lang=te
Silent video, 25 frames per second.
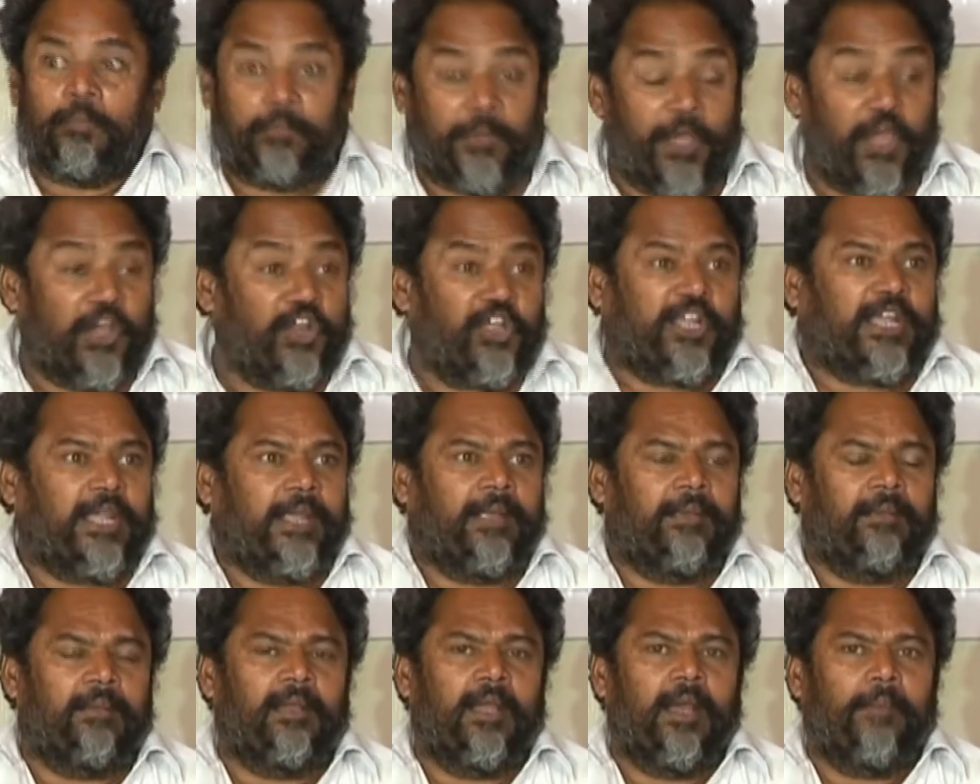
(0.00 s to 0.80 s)
పేరుకి
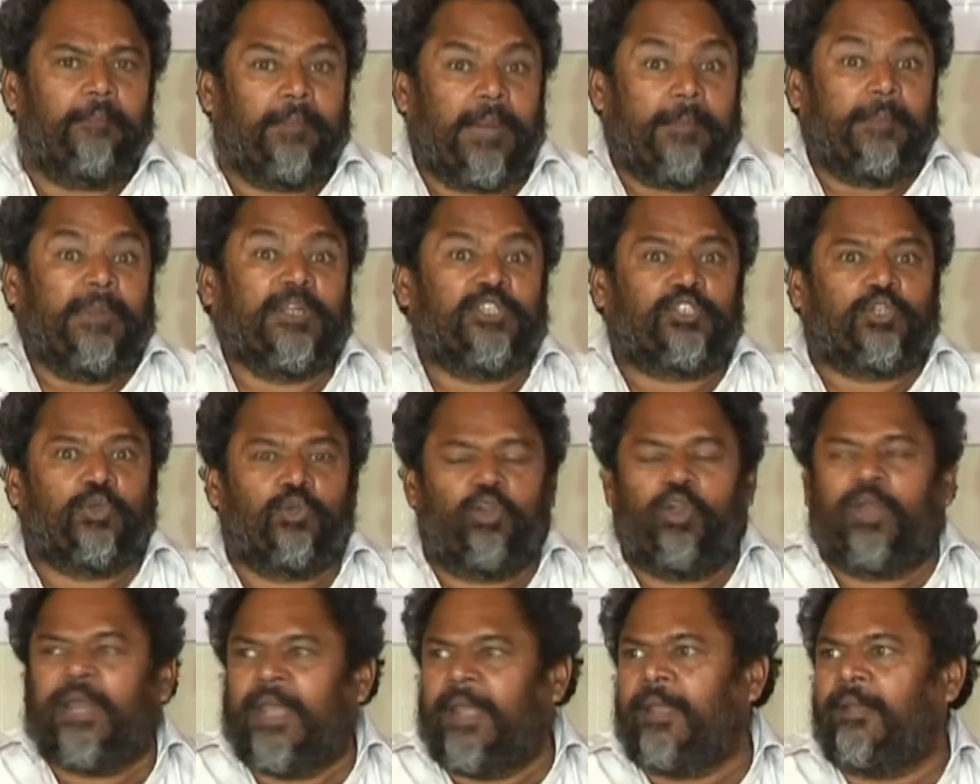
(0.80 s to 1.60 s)

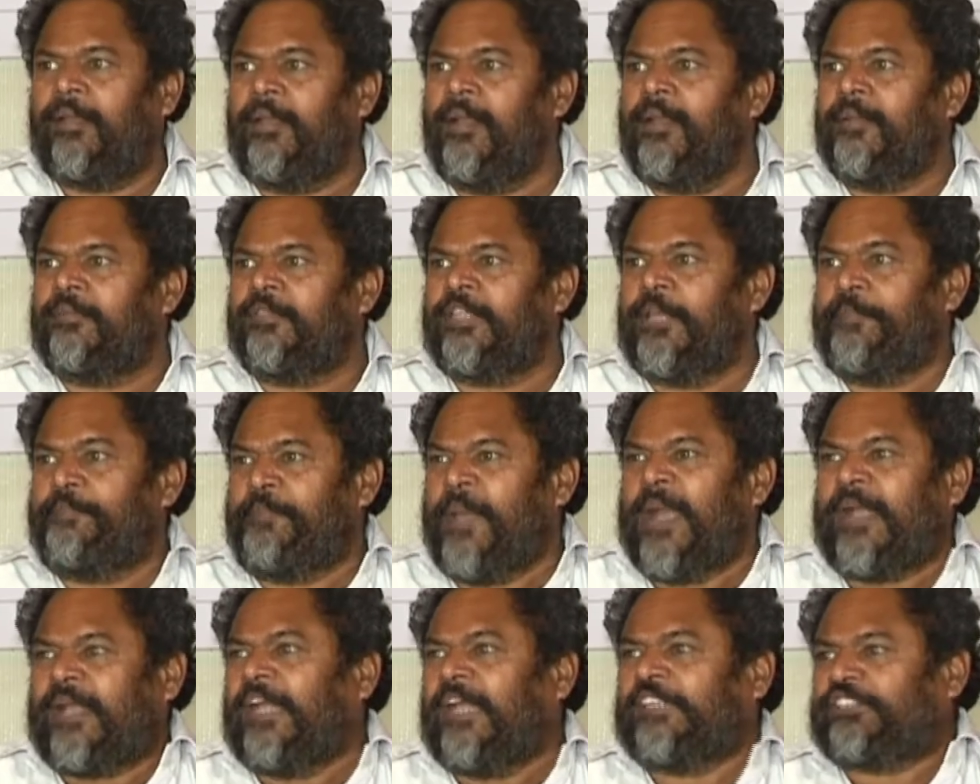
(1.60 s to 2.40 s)
ప్రపంచంలోనే ది
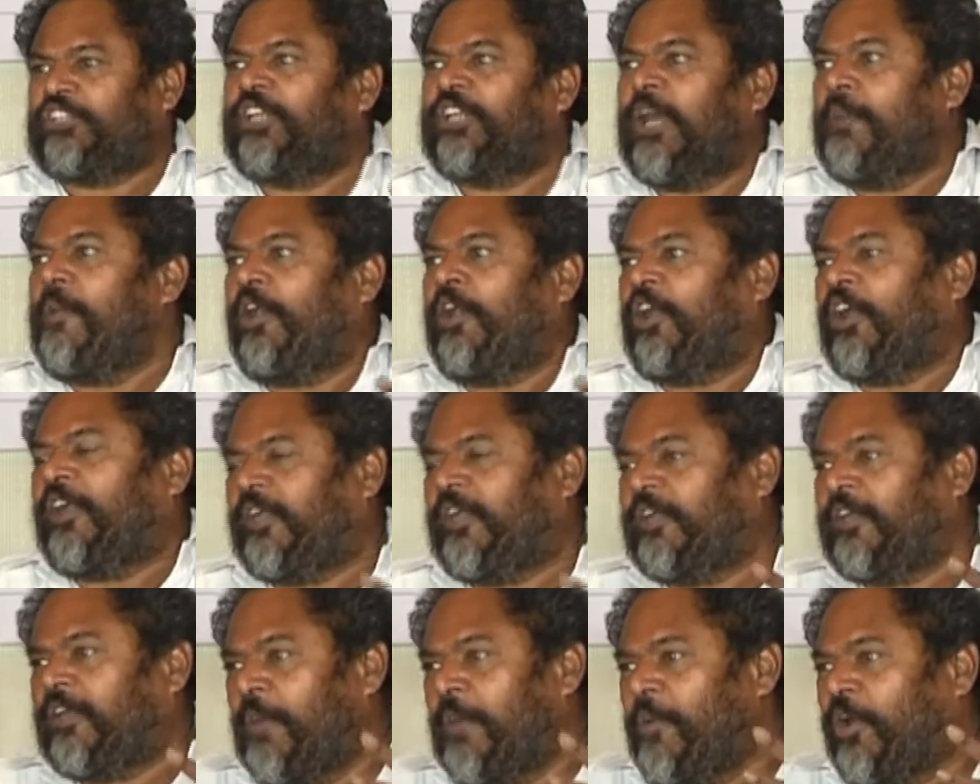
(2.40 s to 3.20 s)
బిగ్గెస్ట్ డెమోక్రట్
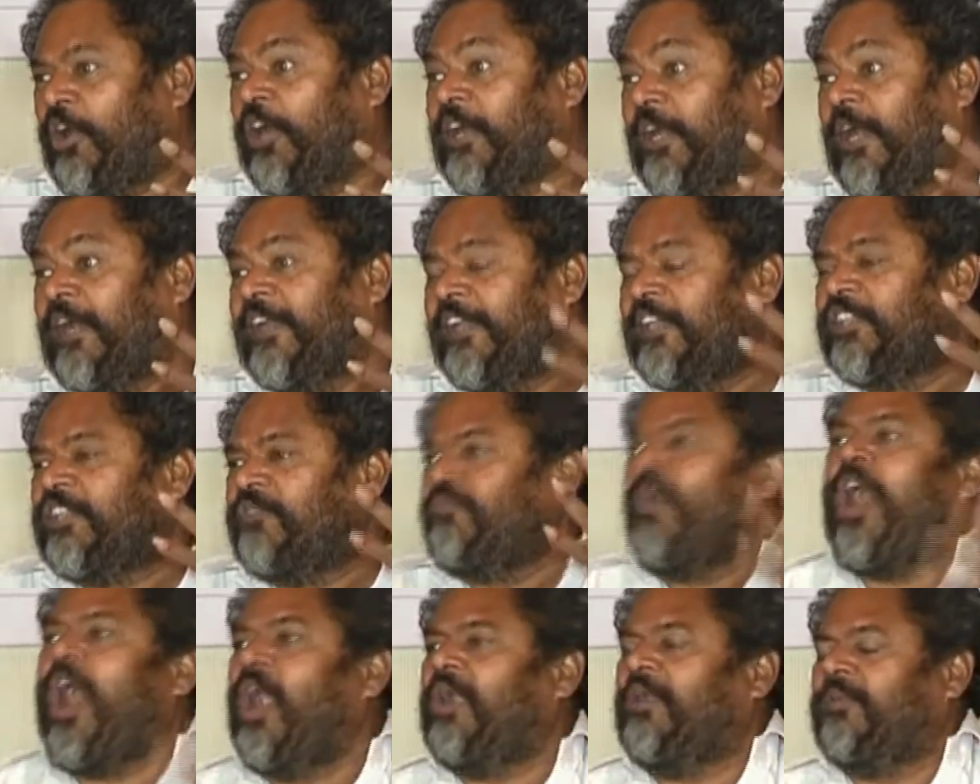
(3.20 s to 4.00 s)
డెమోక్రటిక్ కంట్రీ ది
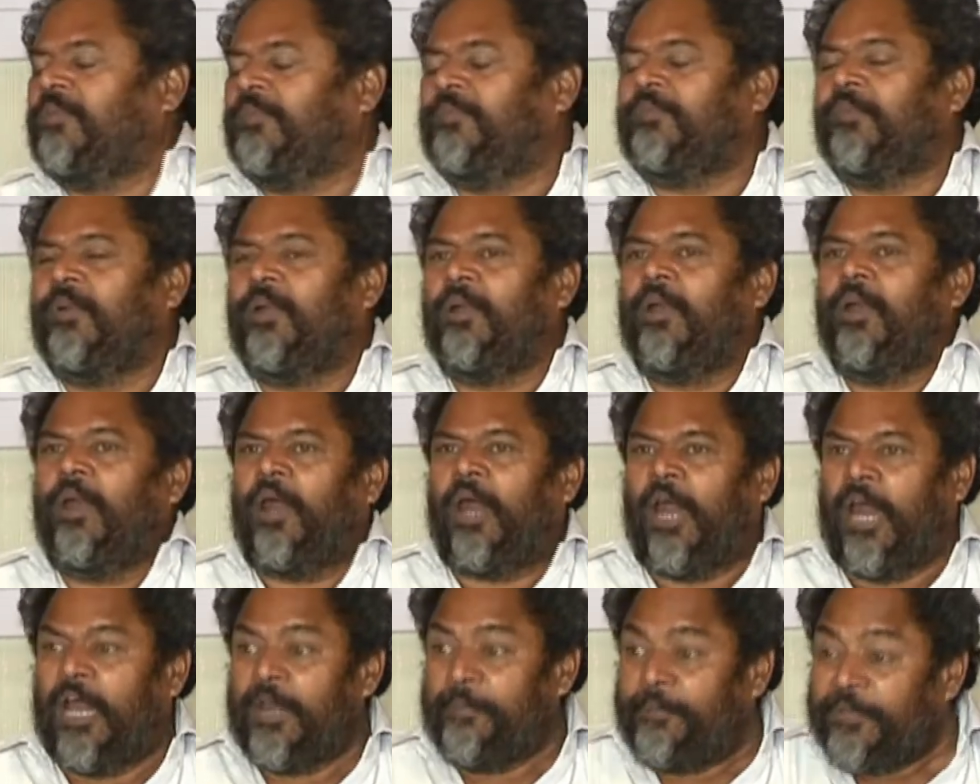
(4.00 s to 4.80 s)
వరల్డ్
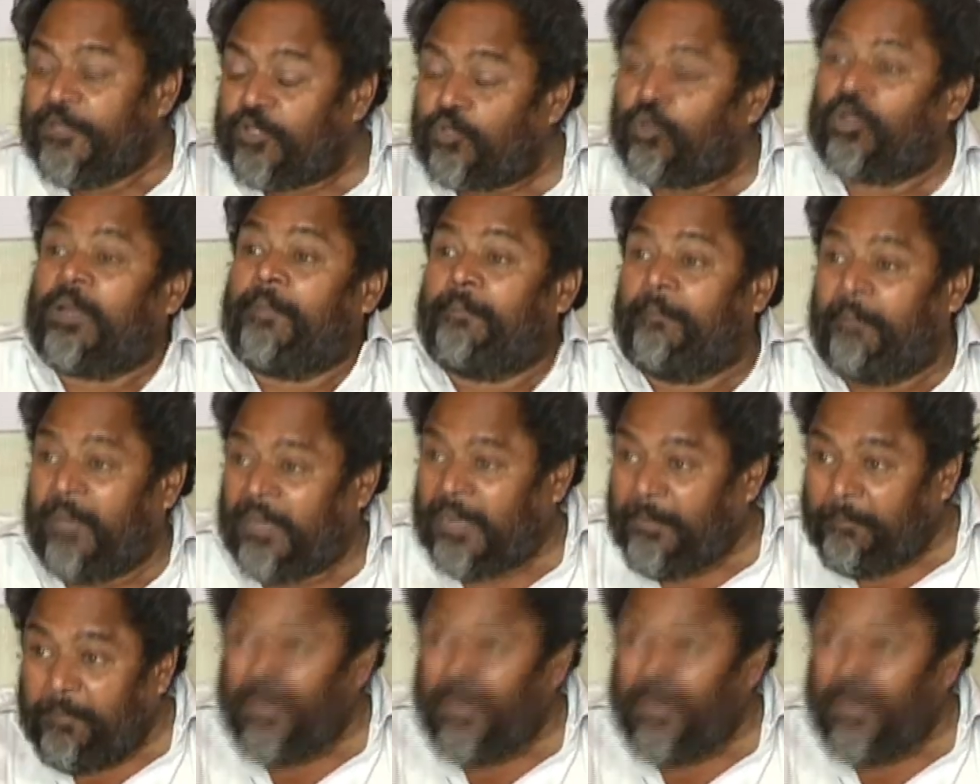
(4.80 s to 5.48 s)
అనిపించుకున్న మన